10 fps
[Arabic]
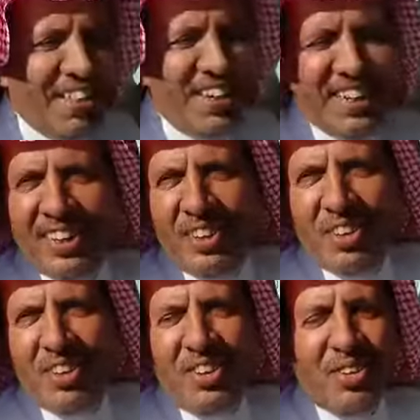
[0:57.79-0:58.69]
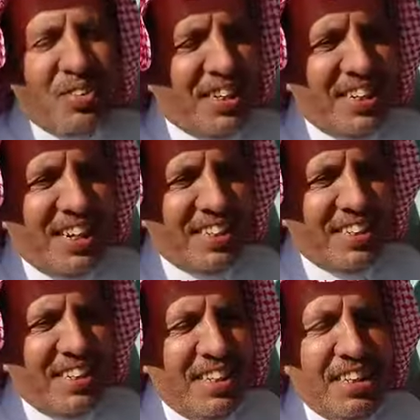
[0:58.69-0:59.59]
يحفظك ويسهل بيض الله وياك
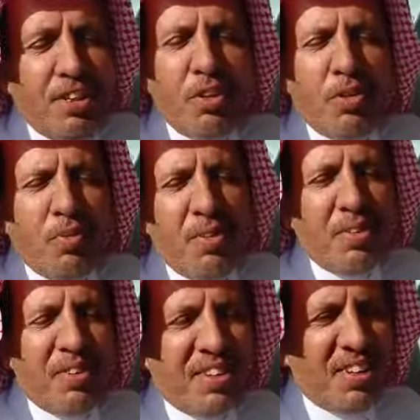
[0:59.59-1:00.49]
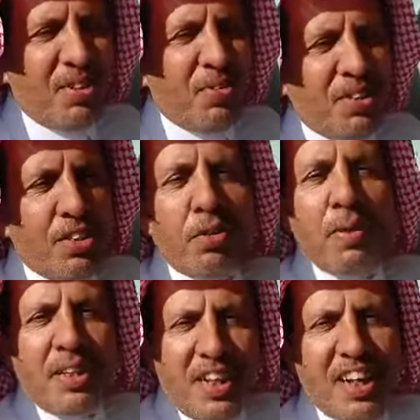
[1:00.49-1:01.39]
ابو جف بيض الله وياك
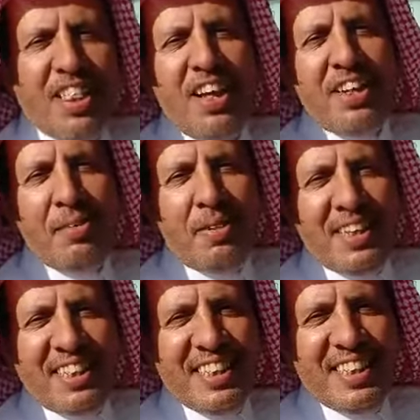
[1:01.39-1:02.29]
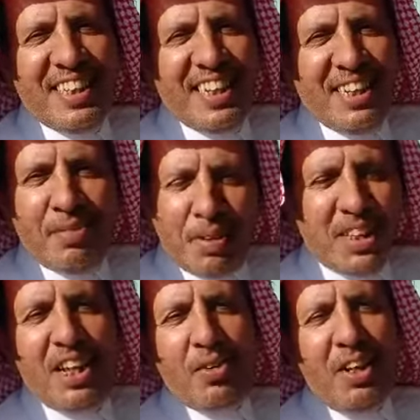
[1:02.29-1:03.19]
يا مرحبا يا مرحبا
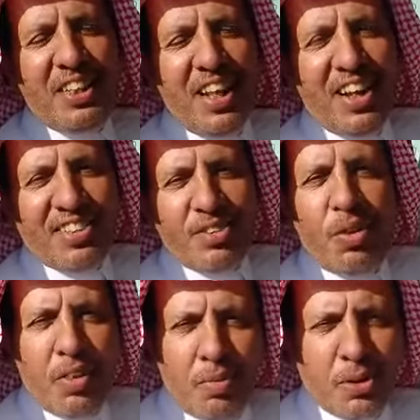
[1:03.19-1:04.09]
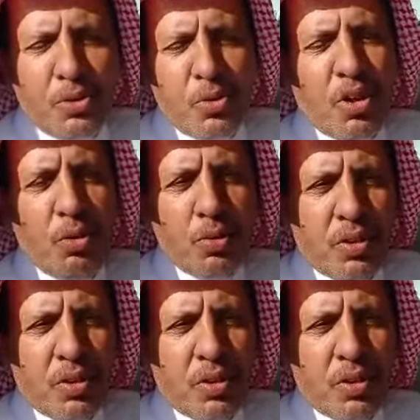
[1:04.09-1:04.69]
لك واحده خاصه وهذه مشهوره